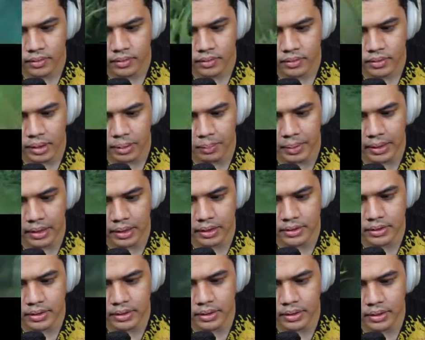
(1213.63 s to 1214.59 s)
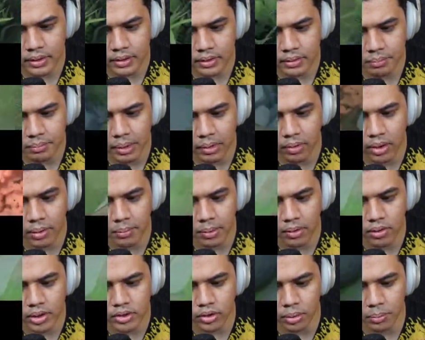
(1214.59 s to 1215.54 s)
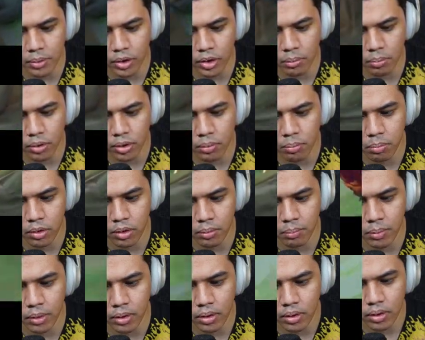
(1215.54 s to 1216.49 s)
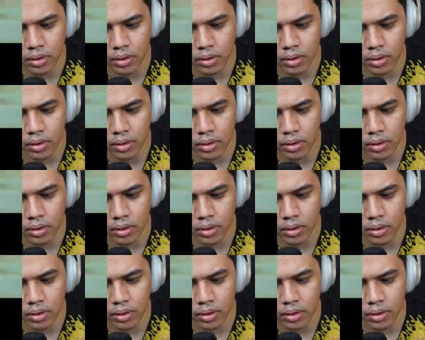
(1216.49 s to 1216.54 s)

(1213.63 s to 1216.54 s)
Sabar, leslie Bawa, bawa, cok. Bawa, bawa, bawa, bawa.